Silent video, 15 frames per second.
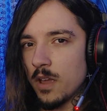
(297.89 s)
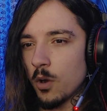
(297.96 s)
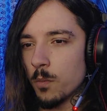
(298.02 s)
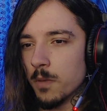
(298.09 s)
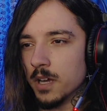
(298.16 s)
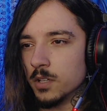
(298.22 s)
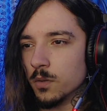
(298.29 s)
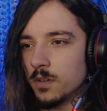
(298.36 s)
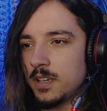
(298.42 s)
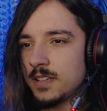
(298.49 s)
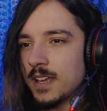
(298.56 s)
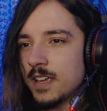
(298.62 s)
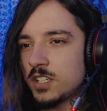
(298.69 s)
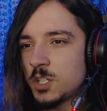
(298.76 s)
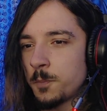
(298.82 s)
eu, mano. E
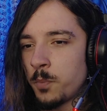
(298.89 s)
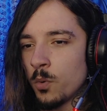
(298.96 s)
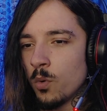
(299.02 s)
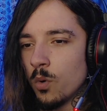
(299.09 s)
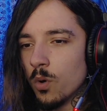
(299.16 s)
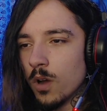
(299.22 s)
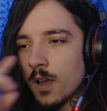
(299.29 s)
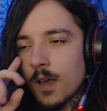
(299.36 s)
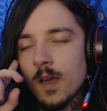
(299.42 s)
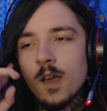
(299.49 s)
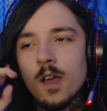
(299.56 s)
daí, tipo.